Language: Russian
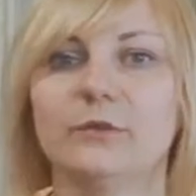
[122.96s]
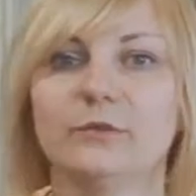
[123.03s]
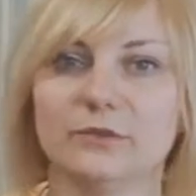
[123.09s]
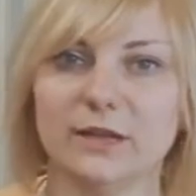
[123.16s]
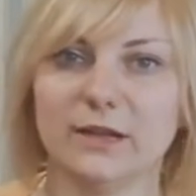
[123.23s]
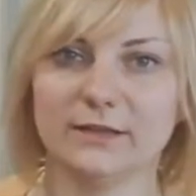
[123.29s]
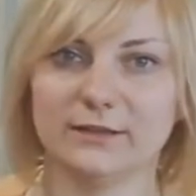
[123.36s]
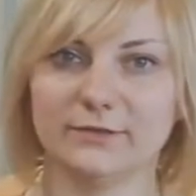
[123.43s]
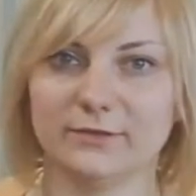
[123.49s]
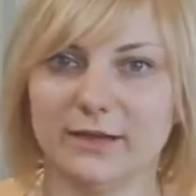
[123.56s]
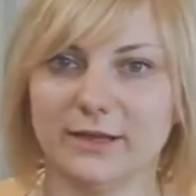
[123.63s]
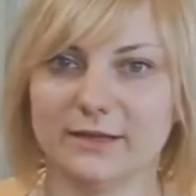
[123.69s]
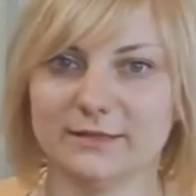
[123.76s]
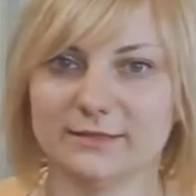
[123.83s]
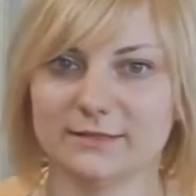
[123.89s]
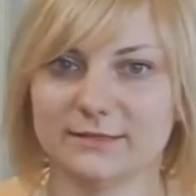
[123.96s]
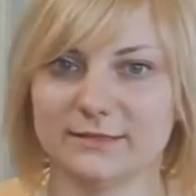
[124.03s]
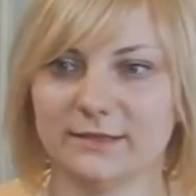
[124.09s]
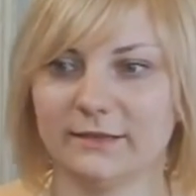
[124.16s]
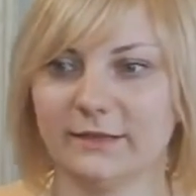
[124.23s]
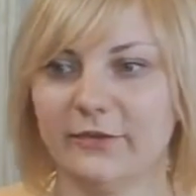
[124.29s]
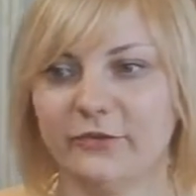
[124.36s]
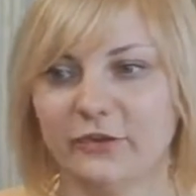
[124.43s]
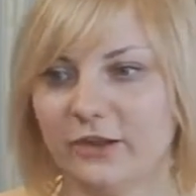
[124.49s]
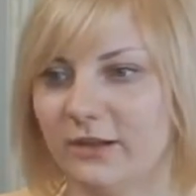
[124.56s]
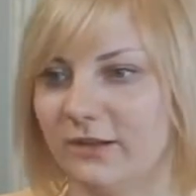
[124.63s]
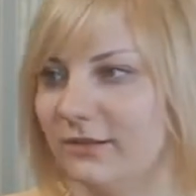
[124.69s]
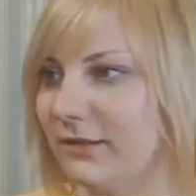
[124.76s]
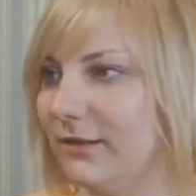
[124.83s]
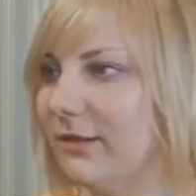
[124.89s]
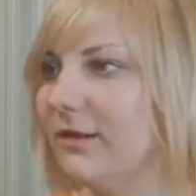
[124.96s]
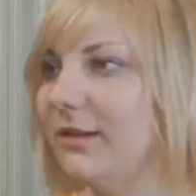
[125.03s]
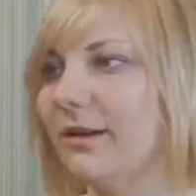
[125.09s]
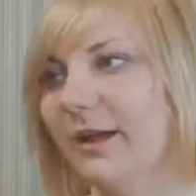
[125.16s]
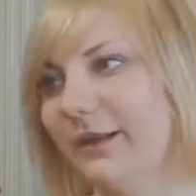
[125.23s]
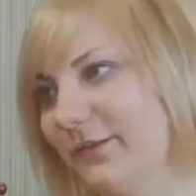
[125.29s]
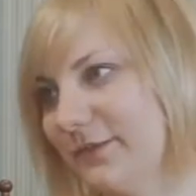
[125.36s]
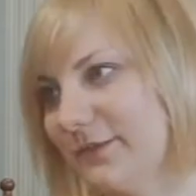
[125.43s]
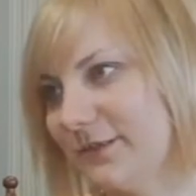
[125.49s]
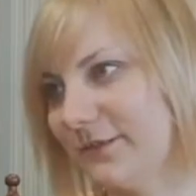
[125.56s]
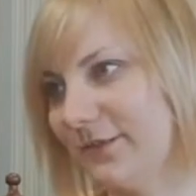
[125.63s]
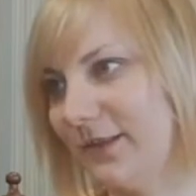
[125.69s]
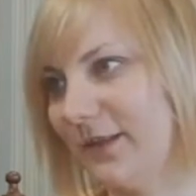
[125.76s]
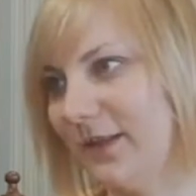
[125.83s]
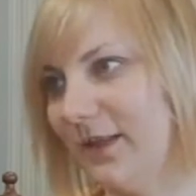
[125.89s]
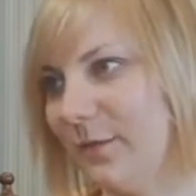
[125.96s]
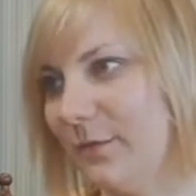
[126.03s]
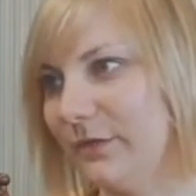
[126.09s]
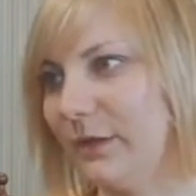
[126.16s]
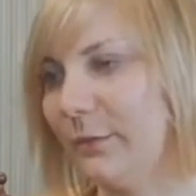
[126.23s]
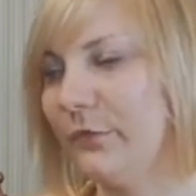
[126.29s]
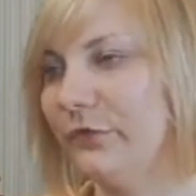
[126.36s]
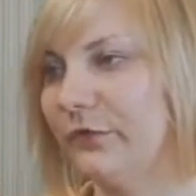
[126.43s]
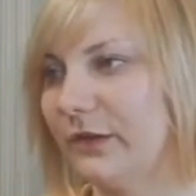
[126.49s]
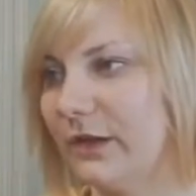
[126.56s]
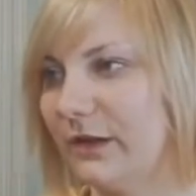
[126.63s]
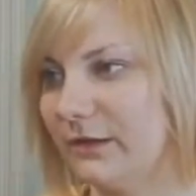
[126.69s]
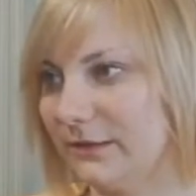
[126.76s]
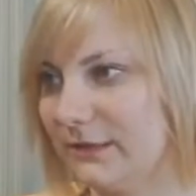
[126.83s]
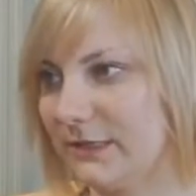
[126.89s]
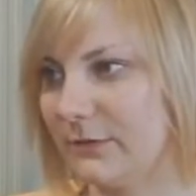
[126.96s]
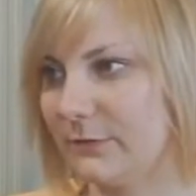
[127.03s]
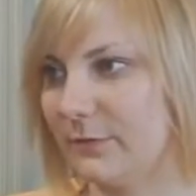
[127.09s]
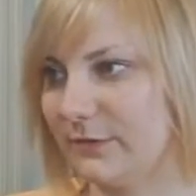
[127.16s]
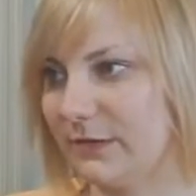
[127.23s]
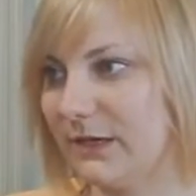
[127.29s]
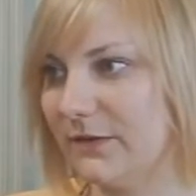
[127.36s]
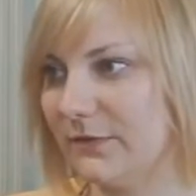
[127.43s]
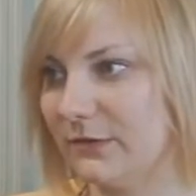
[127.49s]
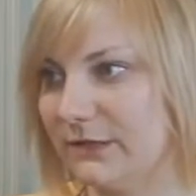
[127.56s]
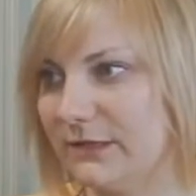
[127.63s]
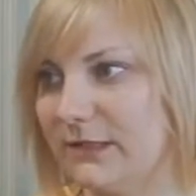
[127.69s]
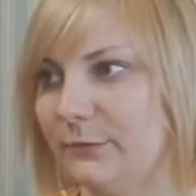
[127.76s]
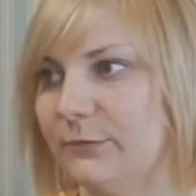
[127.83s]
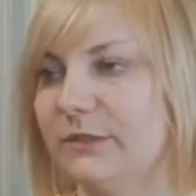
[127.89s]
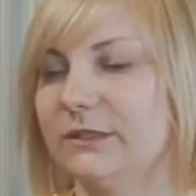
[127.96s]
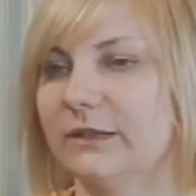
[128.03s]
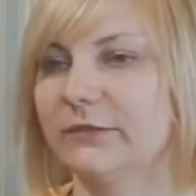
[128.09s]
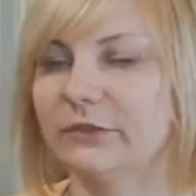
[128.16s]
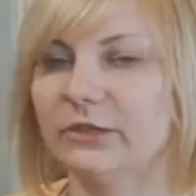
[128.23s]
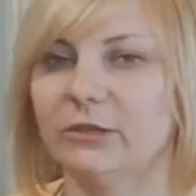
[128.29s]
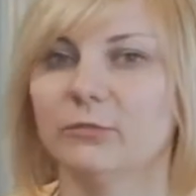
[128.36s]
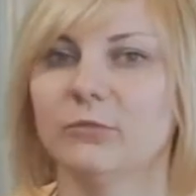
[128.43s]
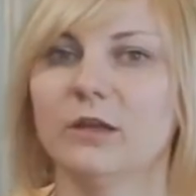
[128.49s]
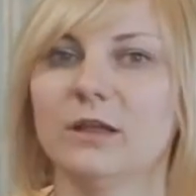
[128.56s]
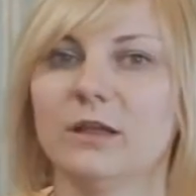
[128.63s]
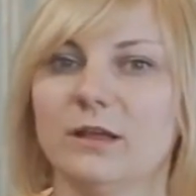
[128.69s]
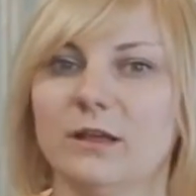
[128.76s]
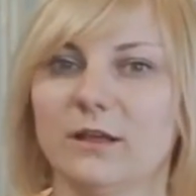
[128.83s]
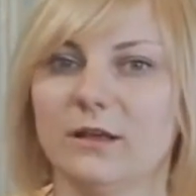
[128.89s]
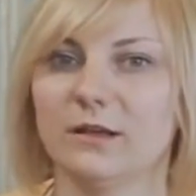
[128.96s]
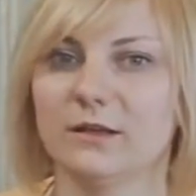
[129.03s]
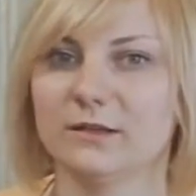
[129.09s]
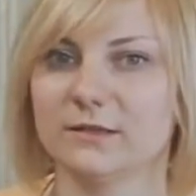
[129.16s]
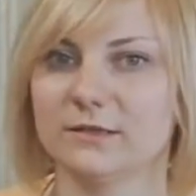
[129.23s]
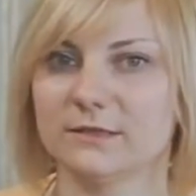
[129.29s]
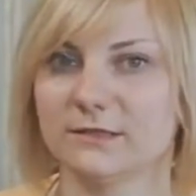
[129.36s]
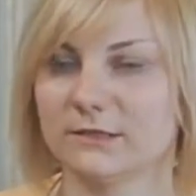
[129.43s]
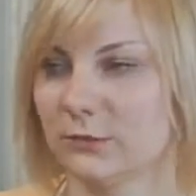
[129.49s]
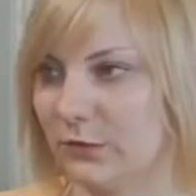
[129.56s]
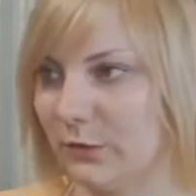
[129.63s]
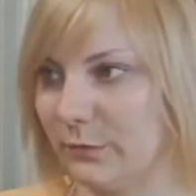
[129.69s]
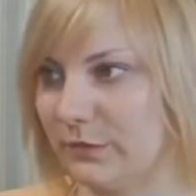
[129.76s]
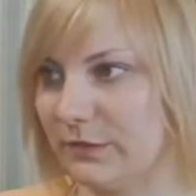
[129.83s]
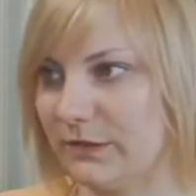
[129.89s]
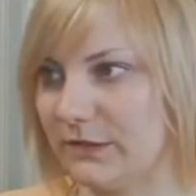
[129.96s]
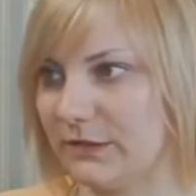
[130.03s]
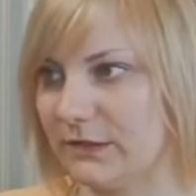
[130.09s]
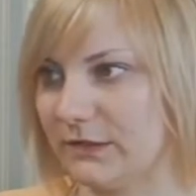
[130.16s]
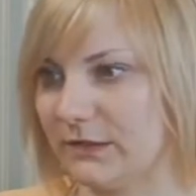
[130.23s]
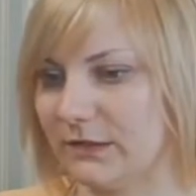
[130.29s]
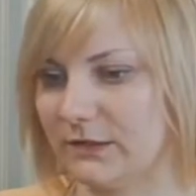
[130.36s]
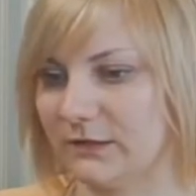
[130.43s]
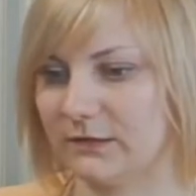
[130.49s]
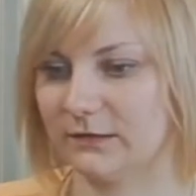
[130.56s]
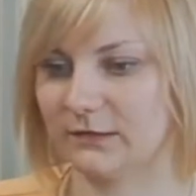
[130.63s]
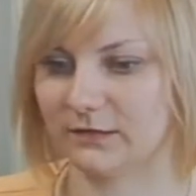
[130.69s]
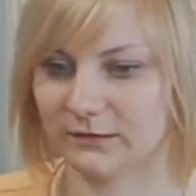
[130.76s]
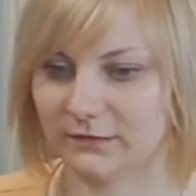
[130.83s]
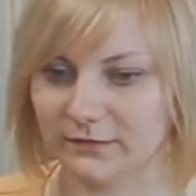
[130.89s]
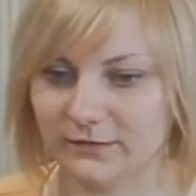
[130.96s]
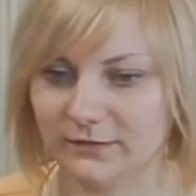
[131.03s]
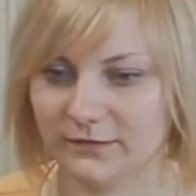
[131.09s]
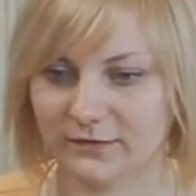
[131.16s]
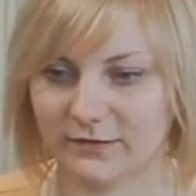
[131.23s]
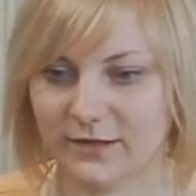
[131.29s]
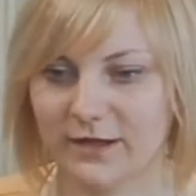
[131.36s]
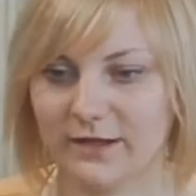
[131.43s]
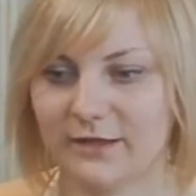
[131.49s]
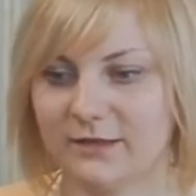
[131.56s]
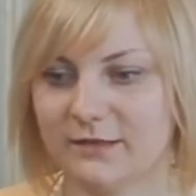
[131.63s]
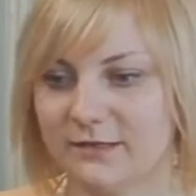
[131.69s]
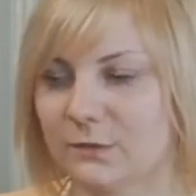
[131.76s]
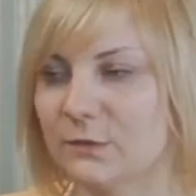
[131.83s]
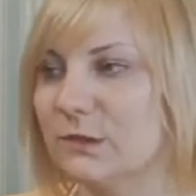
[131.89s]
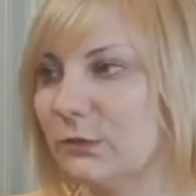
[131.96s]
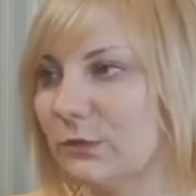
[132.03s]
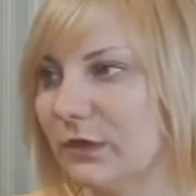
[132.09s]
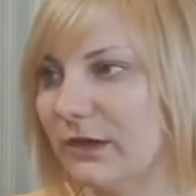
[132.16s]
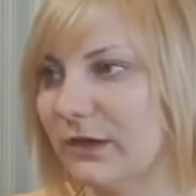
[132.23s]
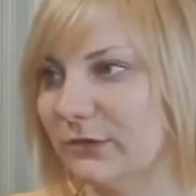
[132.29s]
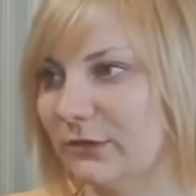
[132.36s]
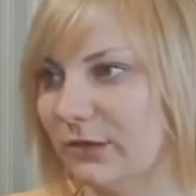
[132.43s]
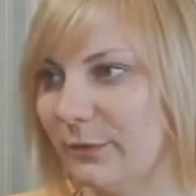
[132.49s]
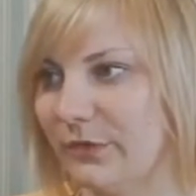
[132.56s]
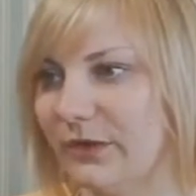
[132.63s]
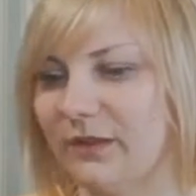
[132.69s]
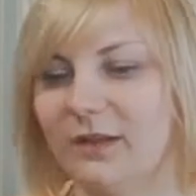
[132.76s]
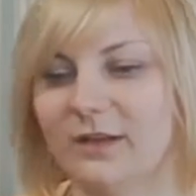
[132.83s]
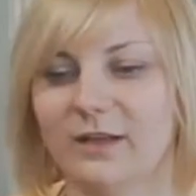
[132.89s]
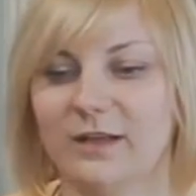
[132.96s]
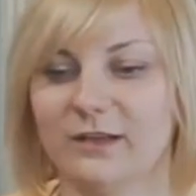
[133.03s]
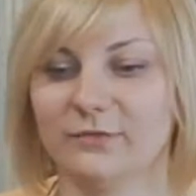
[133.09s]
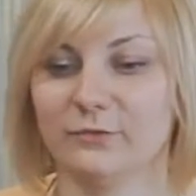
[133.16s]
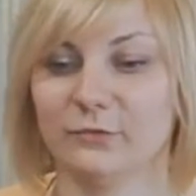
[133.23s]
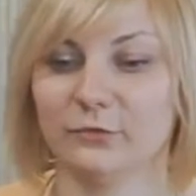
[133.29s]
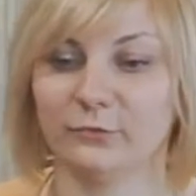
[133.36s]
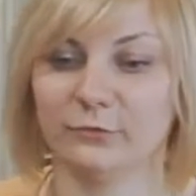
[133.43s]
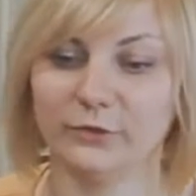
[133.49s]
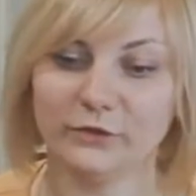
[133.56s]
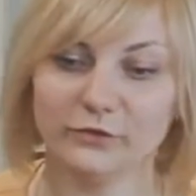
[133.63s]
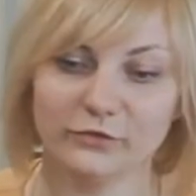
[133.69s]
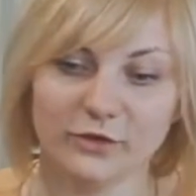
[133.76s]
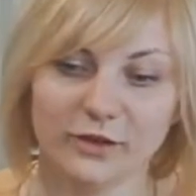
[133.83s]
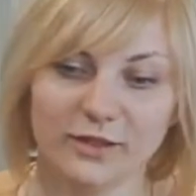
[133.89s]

взгляд, является соотношение цены-качества. Потому что на самом деле, вот если мы сравним а, стоимость а, на рынке да, и те услуги, которые предлагает Forum Beach,